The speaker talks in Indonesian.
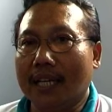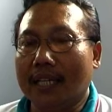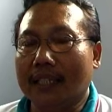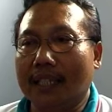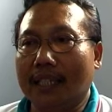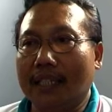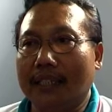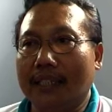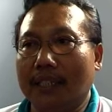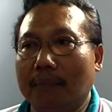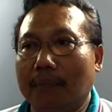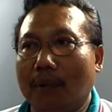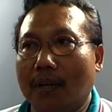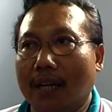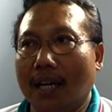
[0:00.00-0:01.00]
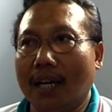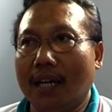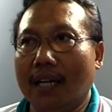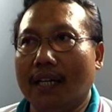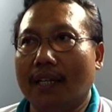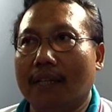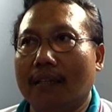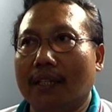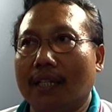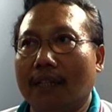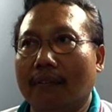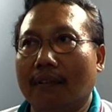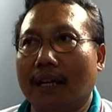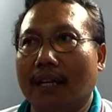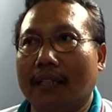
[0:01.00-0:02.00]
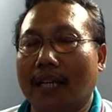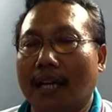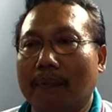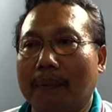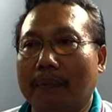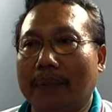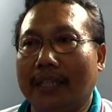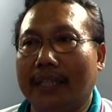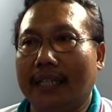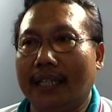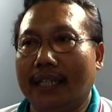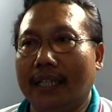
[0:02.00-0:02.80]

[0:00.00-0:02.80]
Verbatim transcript: dari Dikpora lewat APBD